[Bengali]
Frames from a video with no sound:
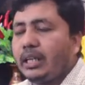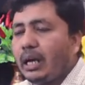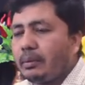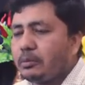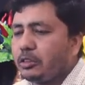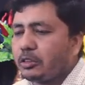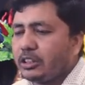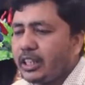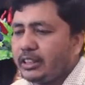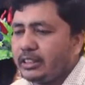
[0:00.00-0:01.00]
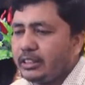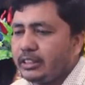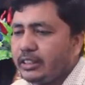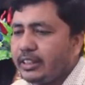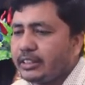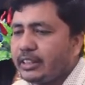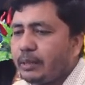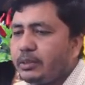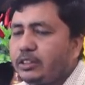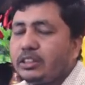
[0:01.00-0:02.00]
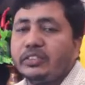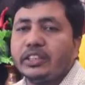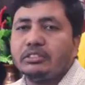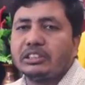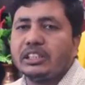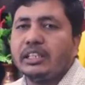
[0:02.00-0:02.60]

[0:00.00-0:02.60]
আমার মতো করে সাজিয়ে নিয়েছি ঠিক আছে আপনি যদি ফ্রিকুয়েন্সলি